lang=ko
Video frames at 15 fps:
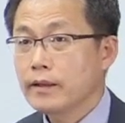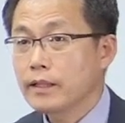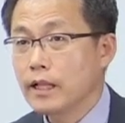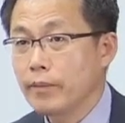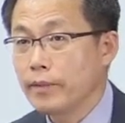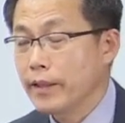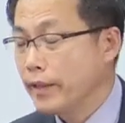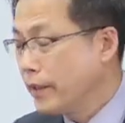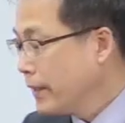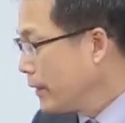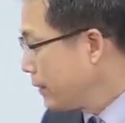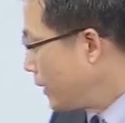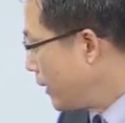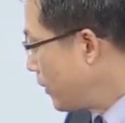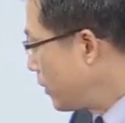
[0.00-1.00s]
그 다음에
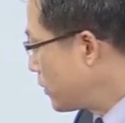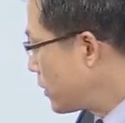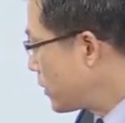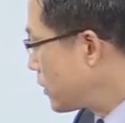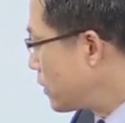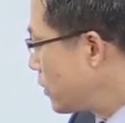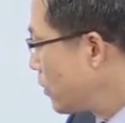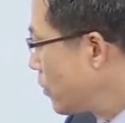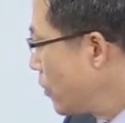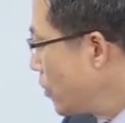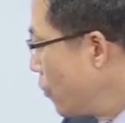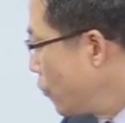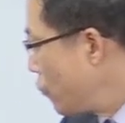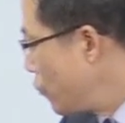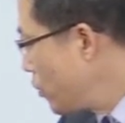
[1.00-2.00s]
자격증은
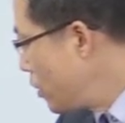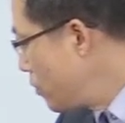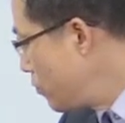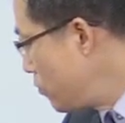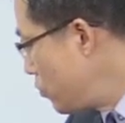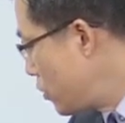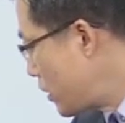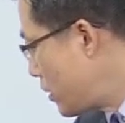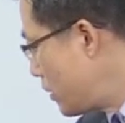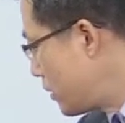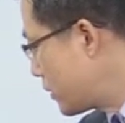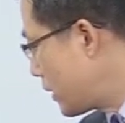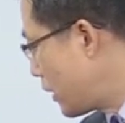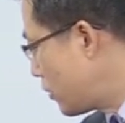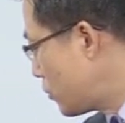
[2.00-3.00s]
위험물
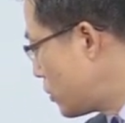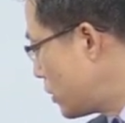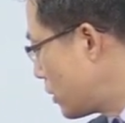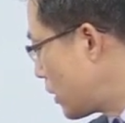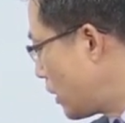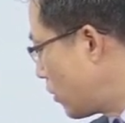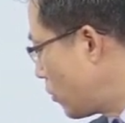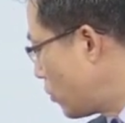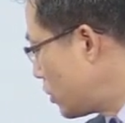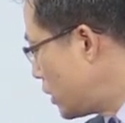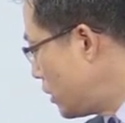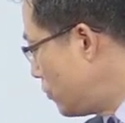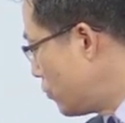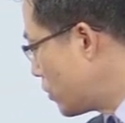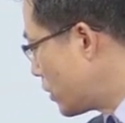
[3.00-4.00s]
기능사를 취득하고
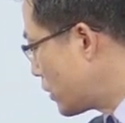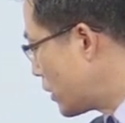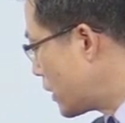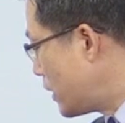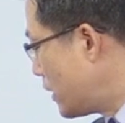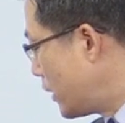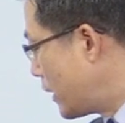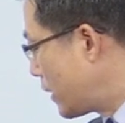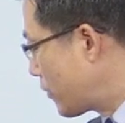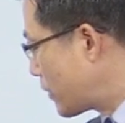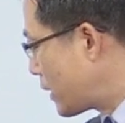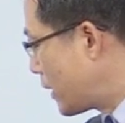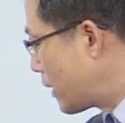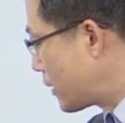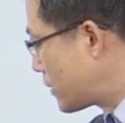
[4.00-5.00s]
실무 경력 1년이라고
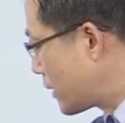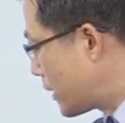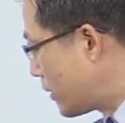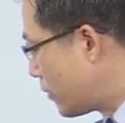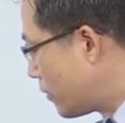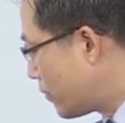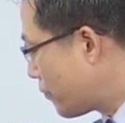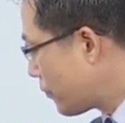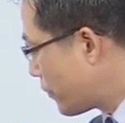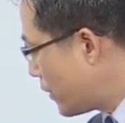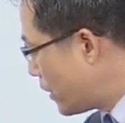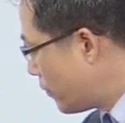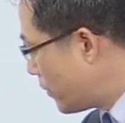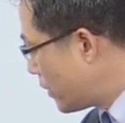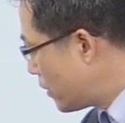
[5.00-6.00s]
그랬잖아요. 아까 제가요.
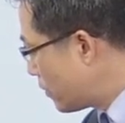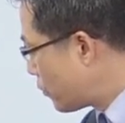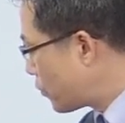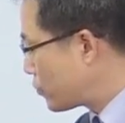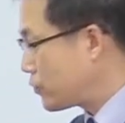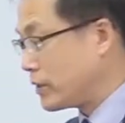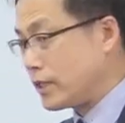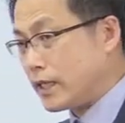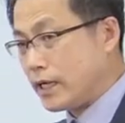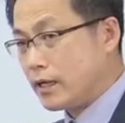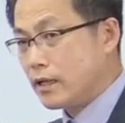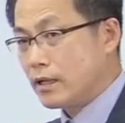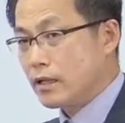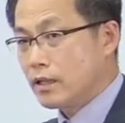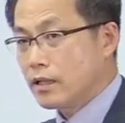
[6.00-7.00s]
이러면은 볼 수
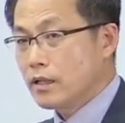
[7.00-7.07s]
있다.